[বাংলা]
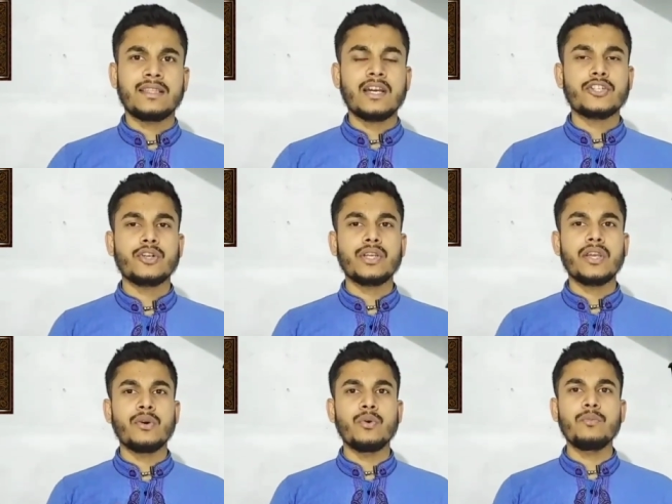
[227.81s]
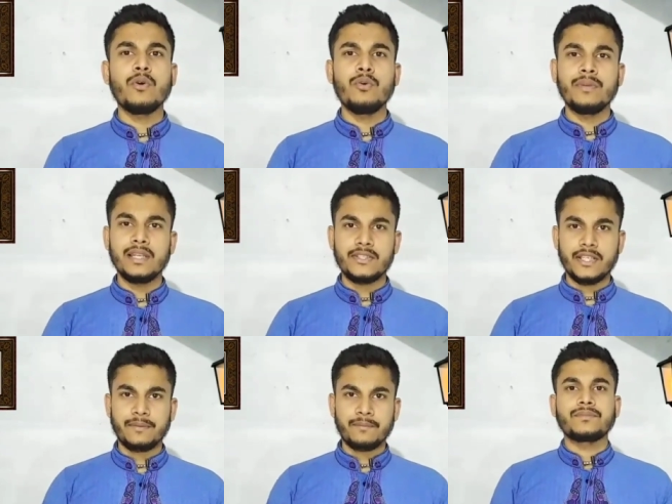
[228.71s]
তার সঙ্গে হুবহু মিলে
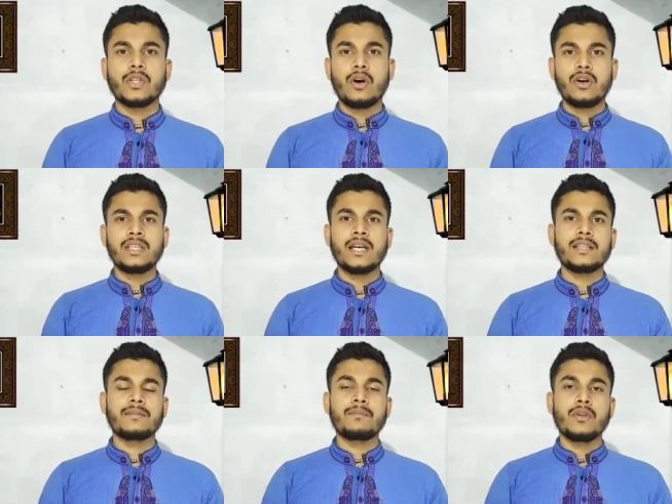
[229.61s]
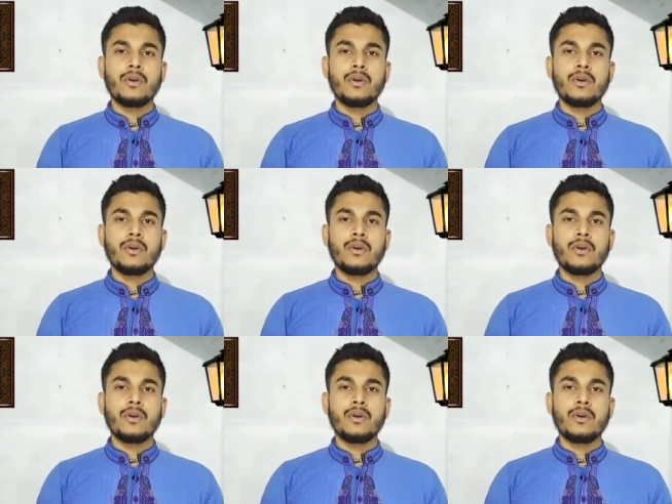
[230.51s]
যায় অর্থাৎ